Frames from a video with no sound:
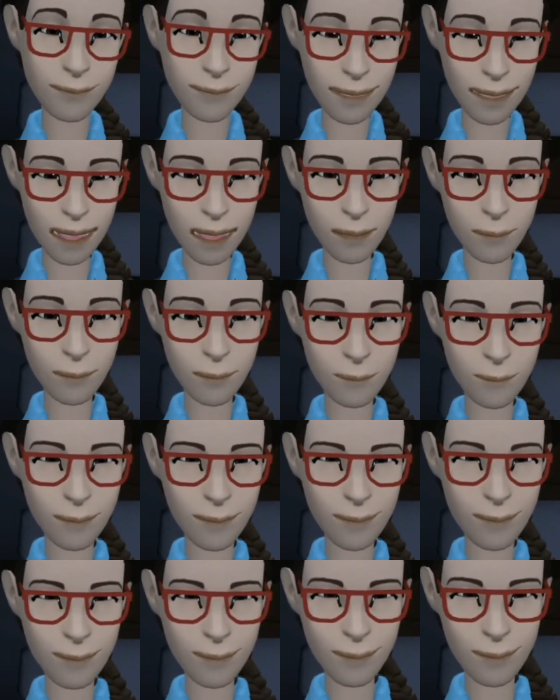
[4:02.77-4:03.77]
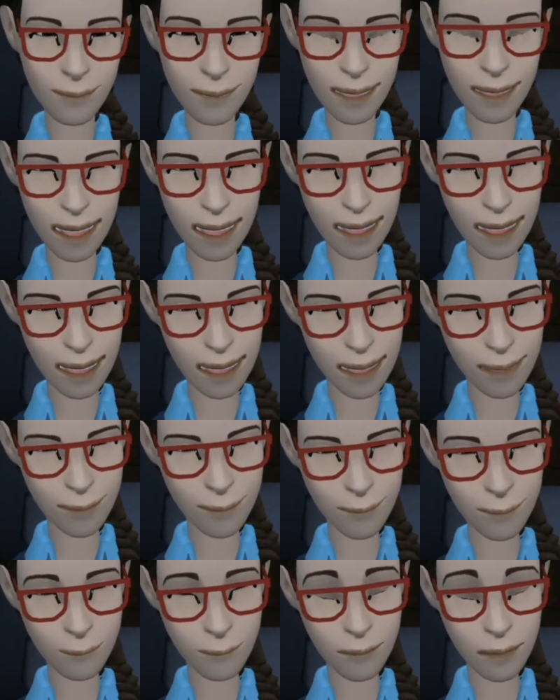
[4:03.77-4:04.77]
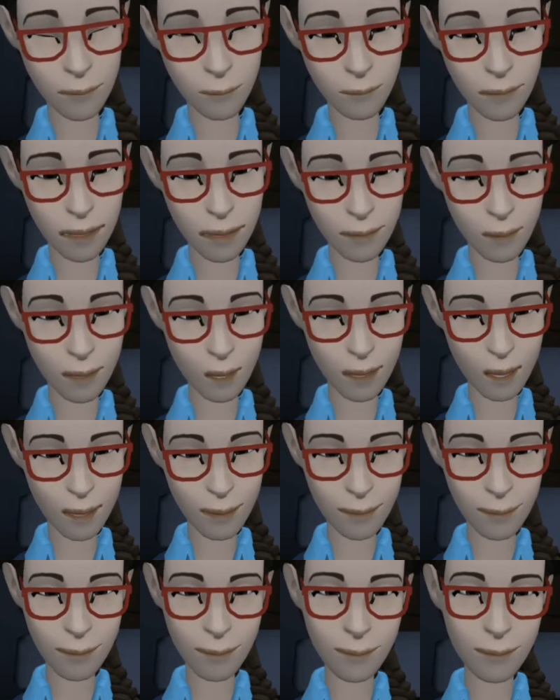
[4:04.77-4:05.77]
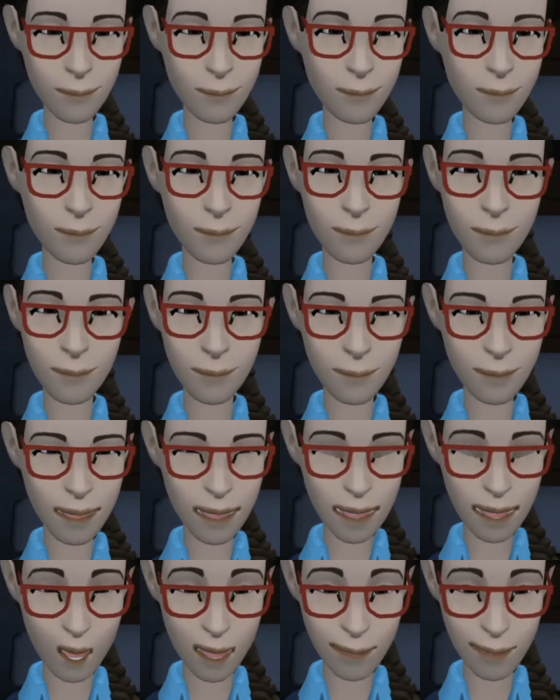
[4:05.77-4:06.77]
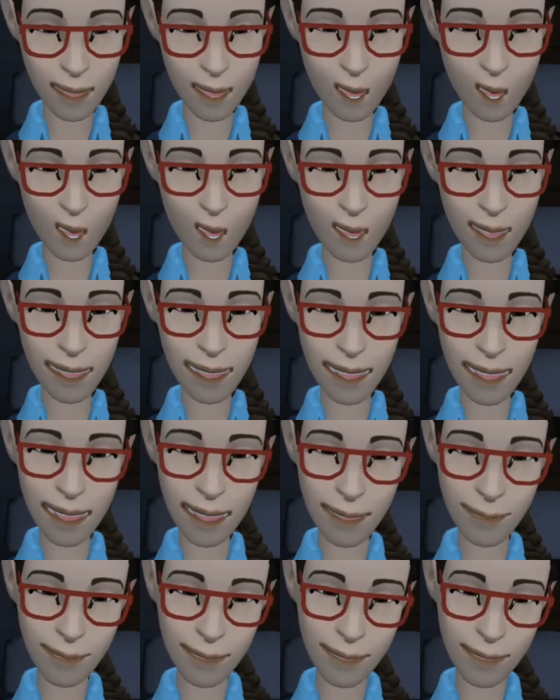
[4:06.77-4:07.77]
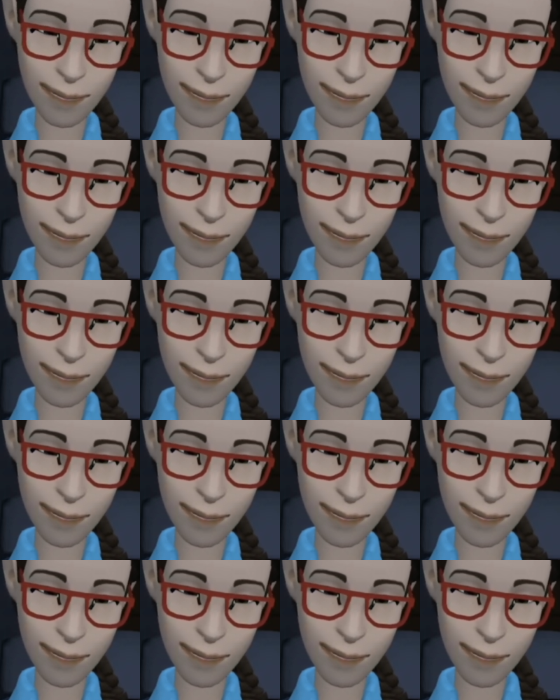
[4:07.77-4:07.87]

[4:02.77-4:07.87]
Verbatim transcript: بصي احنا بنسمع من طرف واحد الله اعلم الطرف التاني